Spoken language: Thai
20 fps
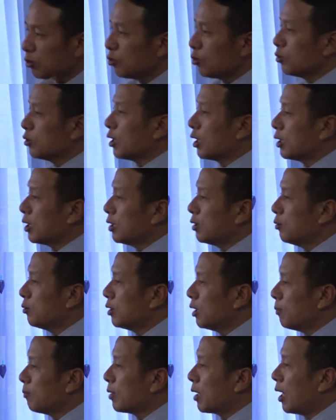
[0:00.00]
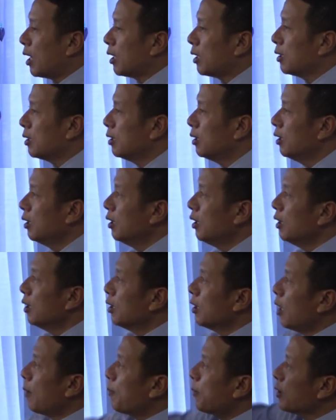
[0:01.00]
ก็ทรงสถิตอยู่ท่ามกลาง
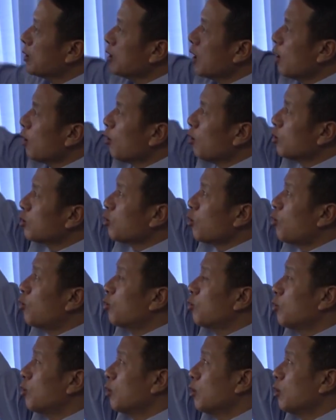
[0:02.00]
และพระเจ้าก็ทรง